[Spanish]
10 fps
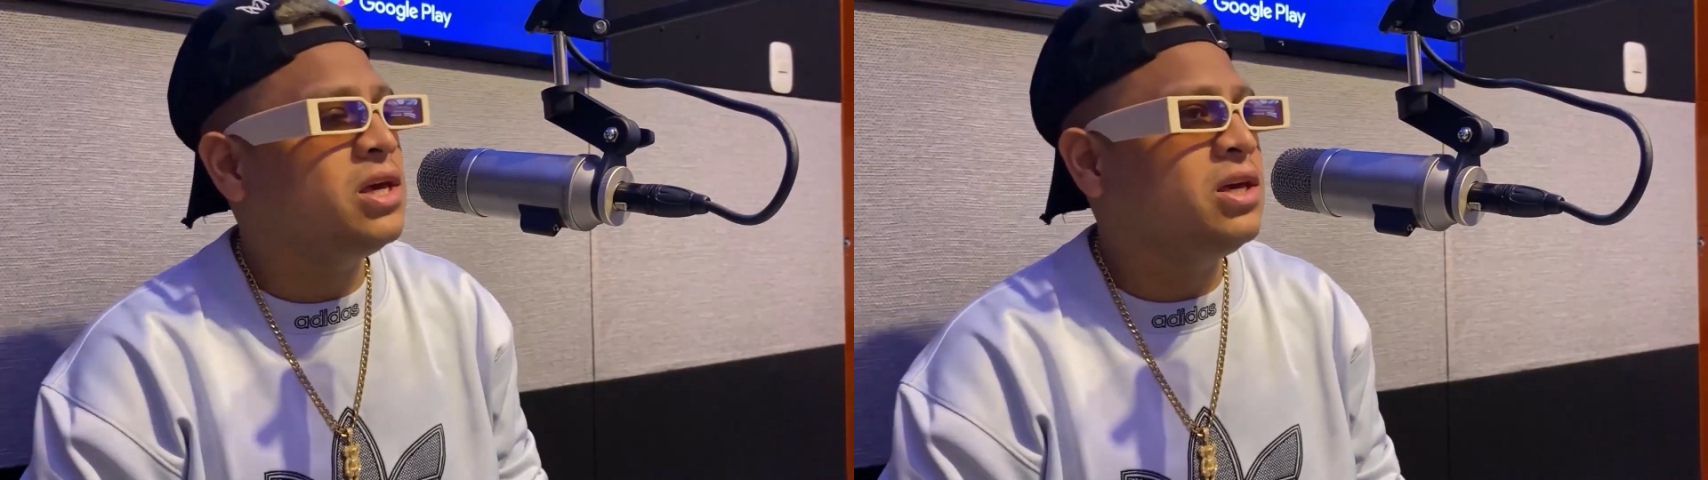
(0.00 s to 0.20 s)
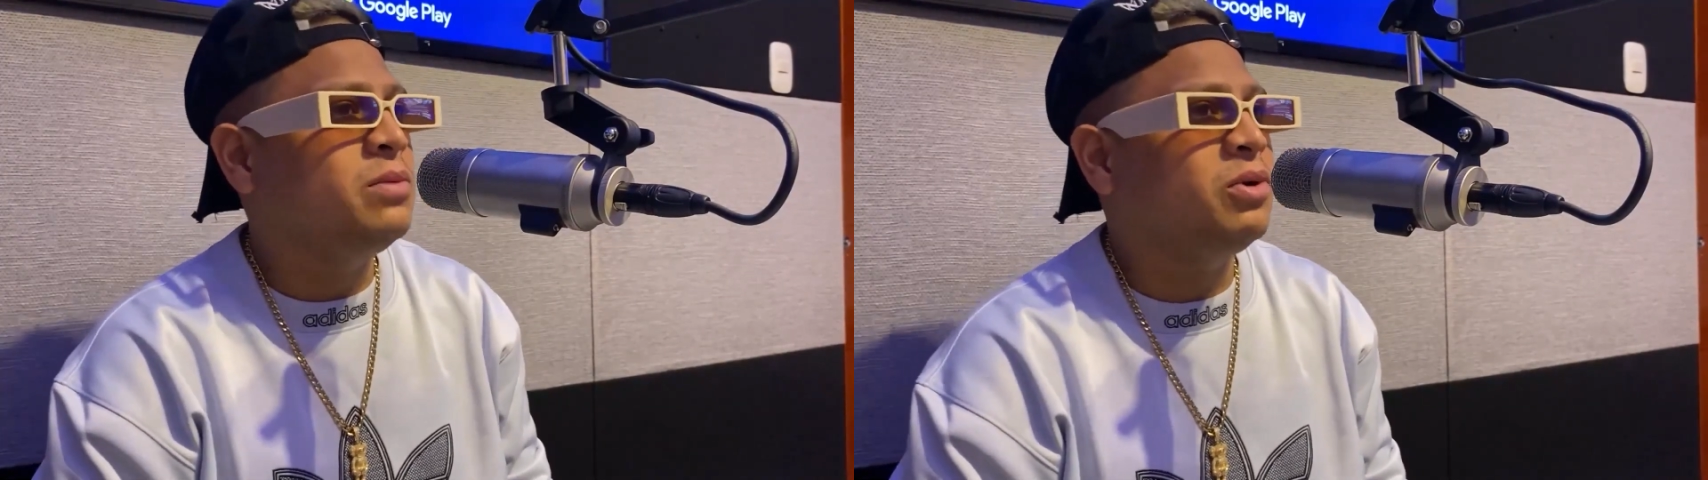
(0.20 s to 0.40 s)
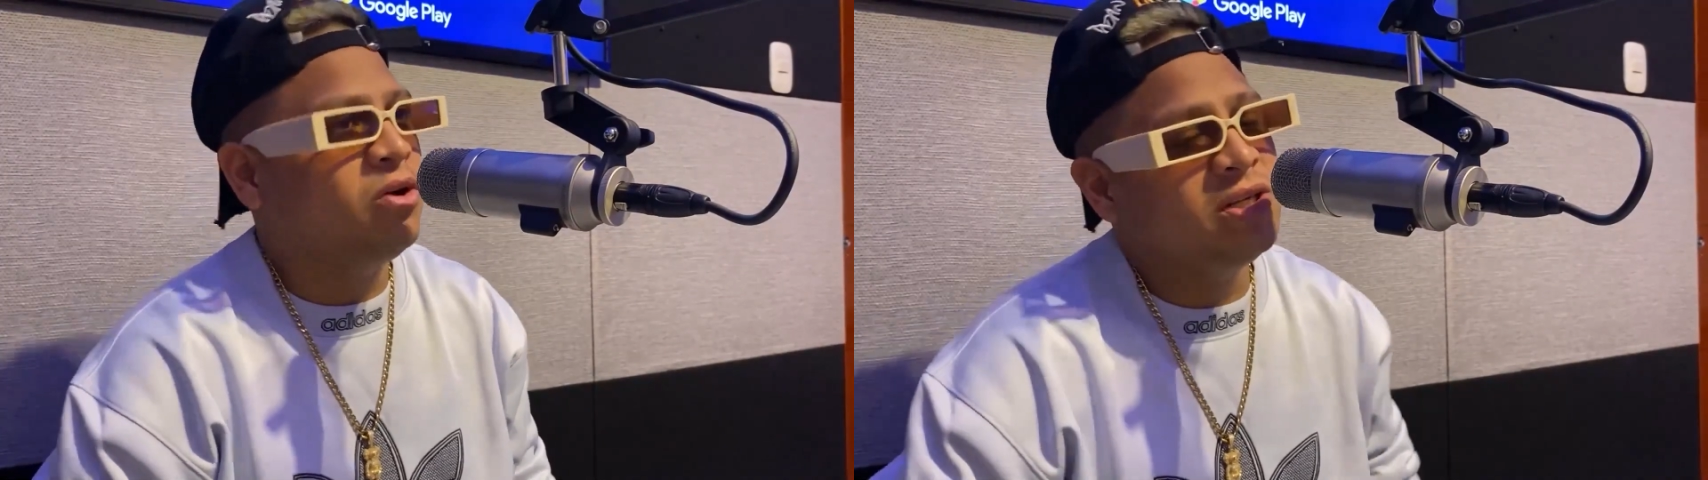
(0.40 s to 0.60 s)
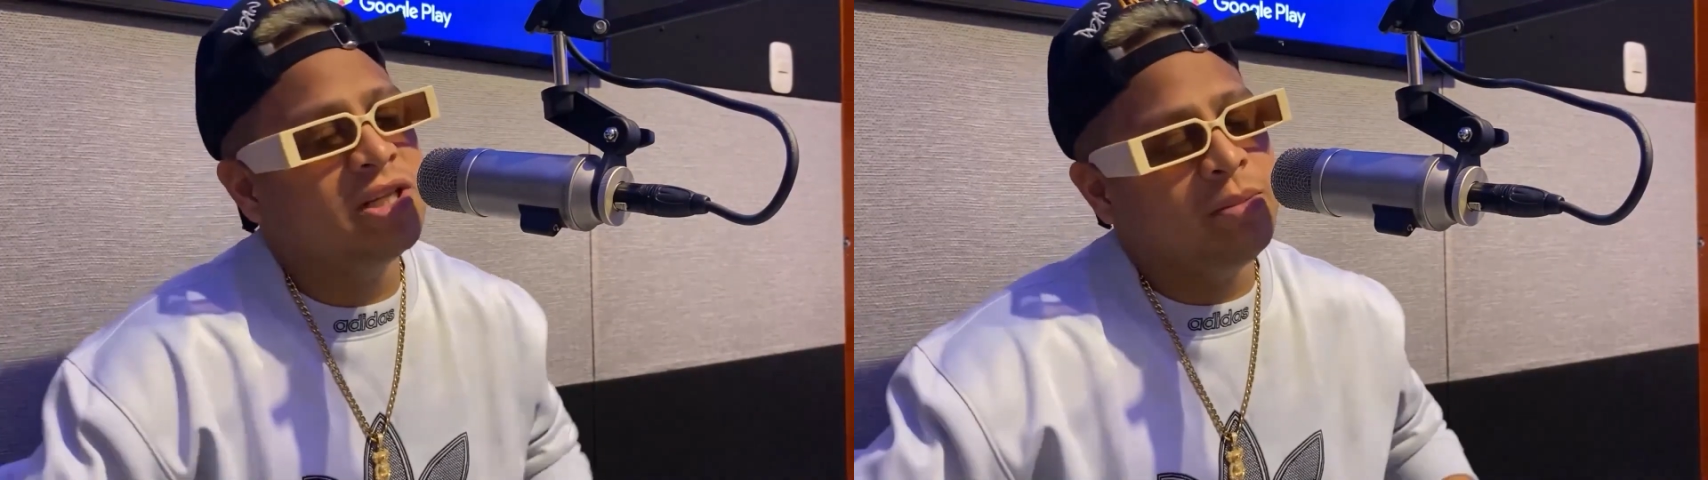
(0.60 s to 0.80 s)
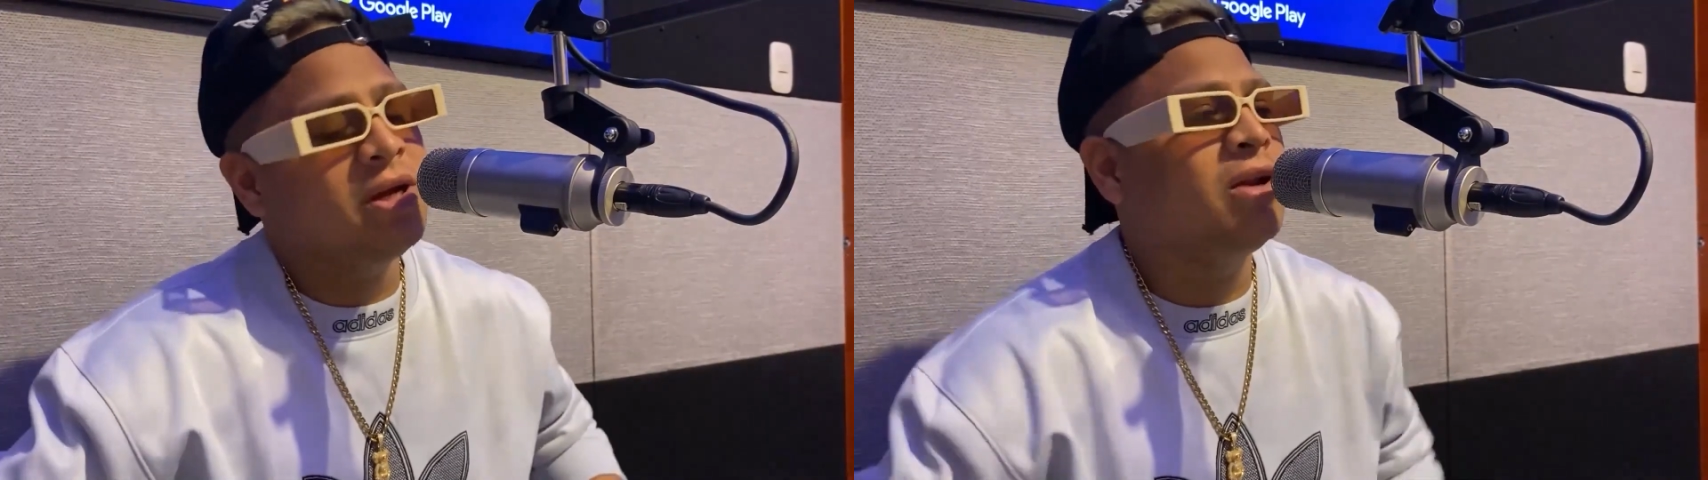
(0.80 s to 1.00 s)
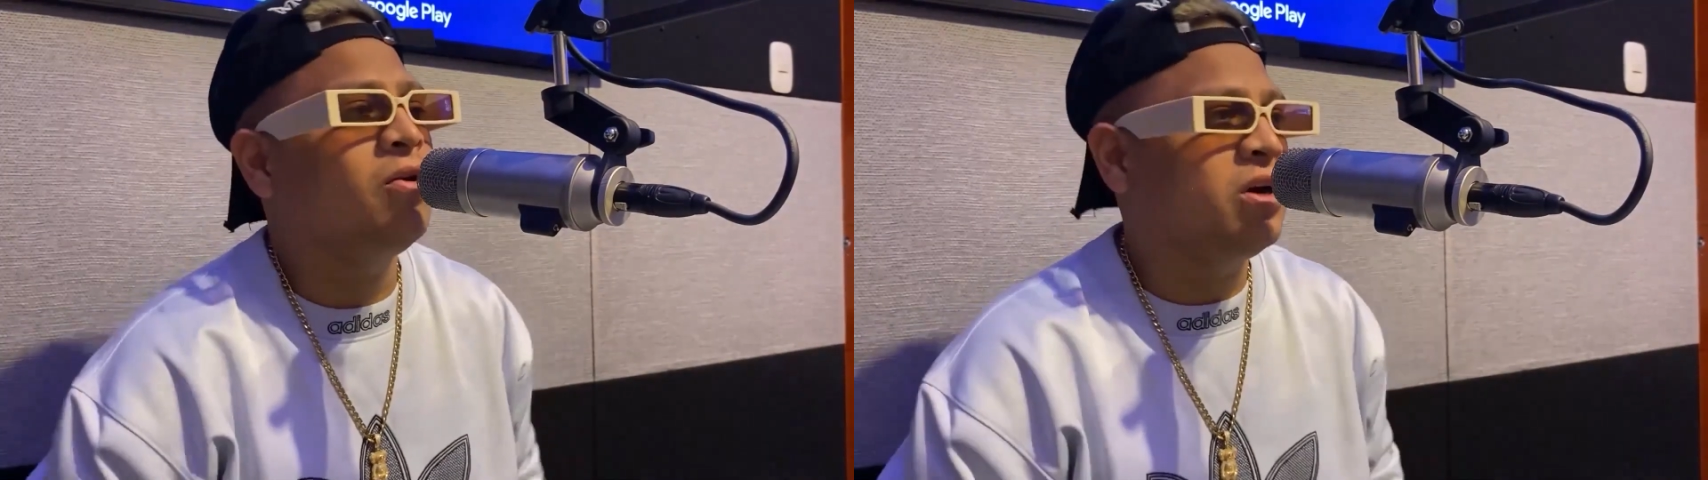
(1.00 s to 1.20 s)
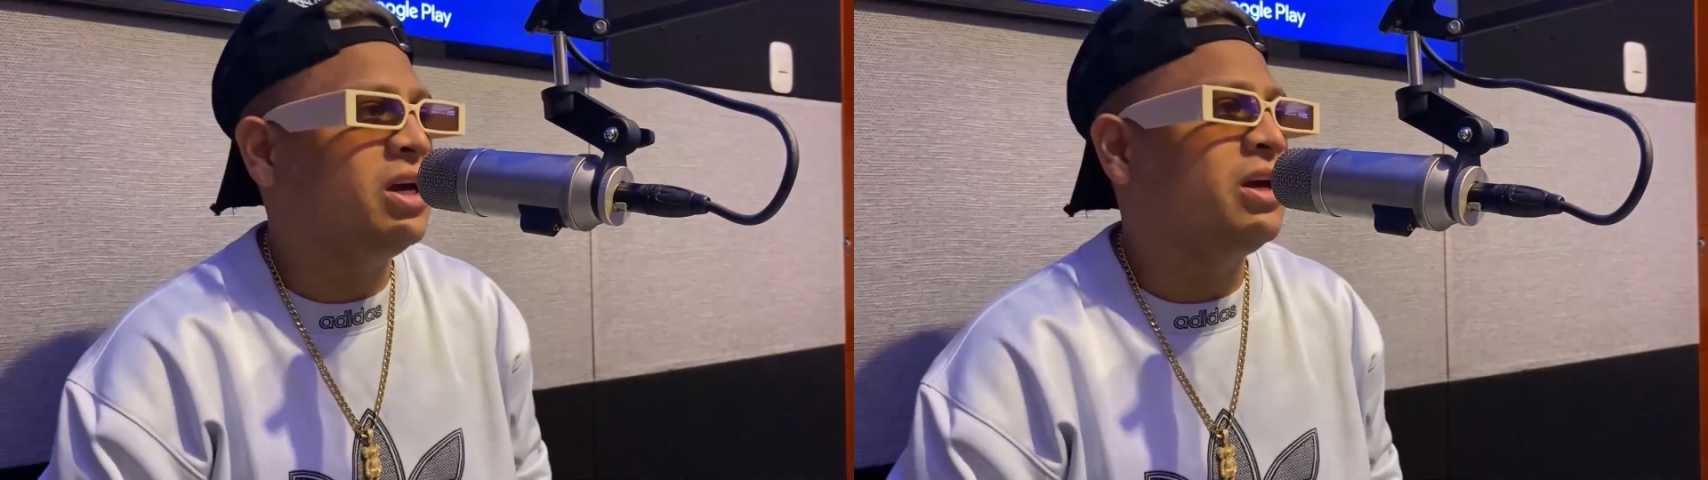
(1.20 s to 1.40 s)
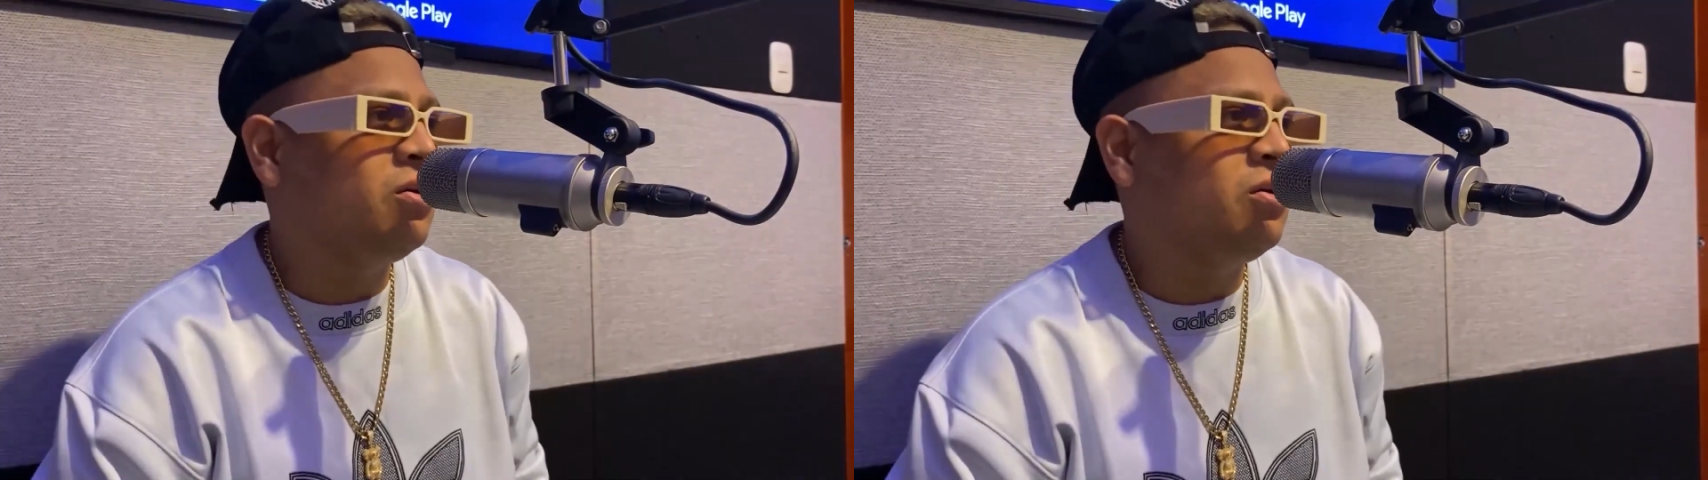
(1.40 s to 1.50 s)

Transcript: y priorice también en lo que,